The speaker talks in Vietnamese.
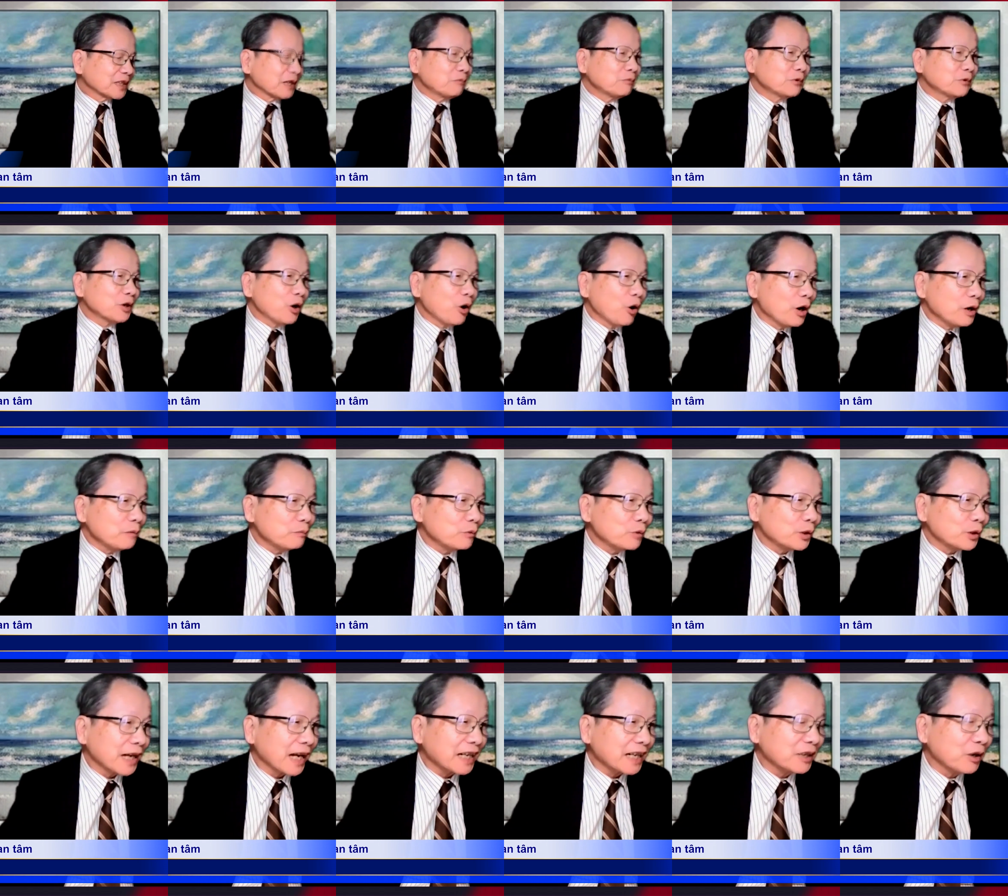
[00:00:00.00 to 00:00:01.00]
chống đối
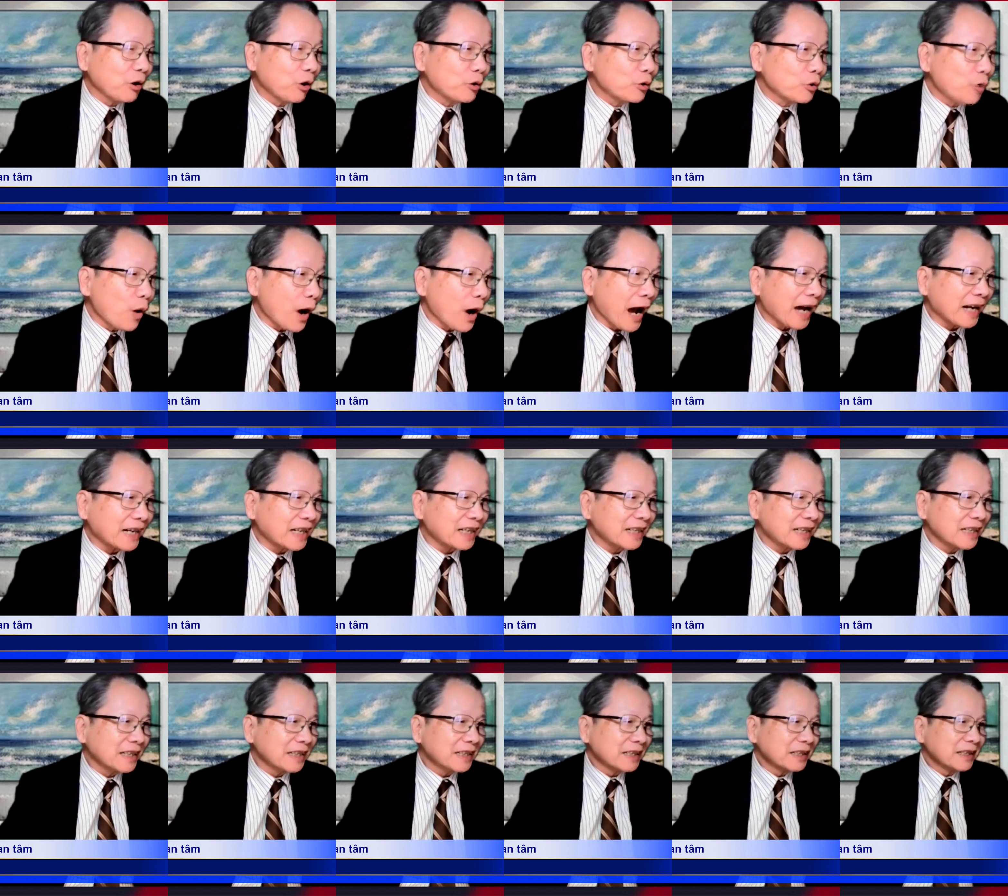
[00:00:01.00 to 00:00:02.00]
một cách ôn hòa
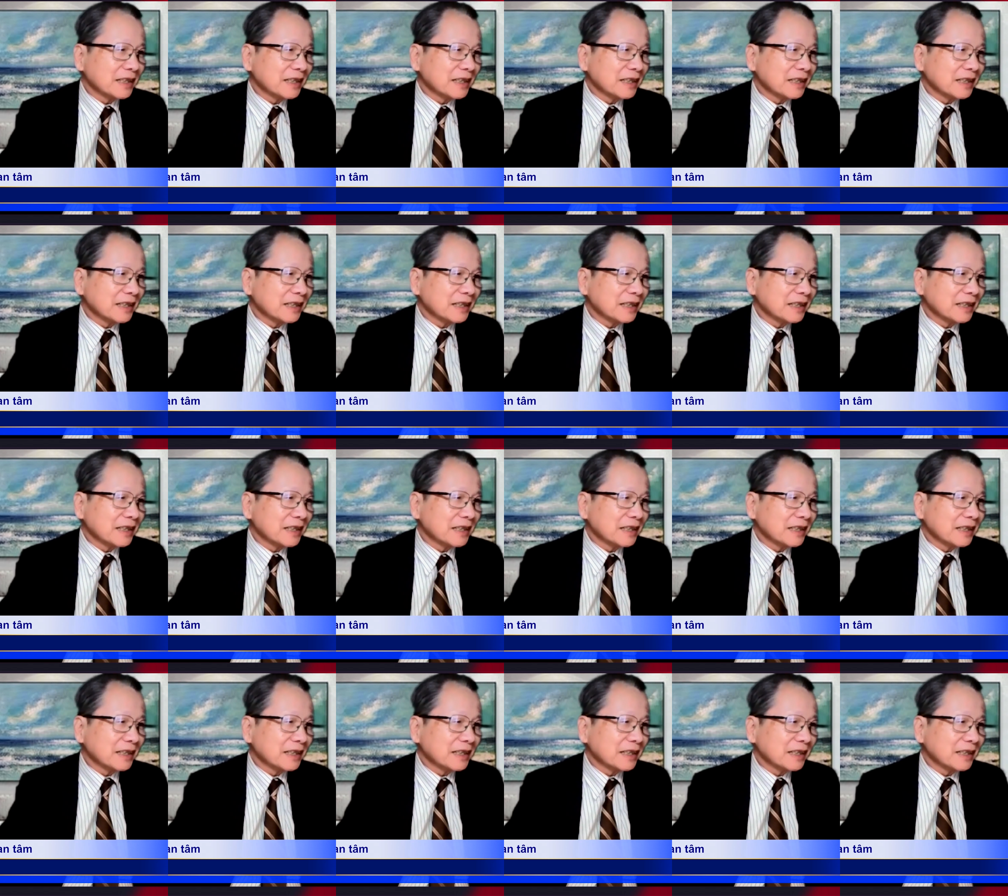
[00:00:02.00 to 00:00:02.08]
đó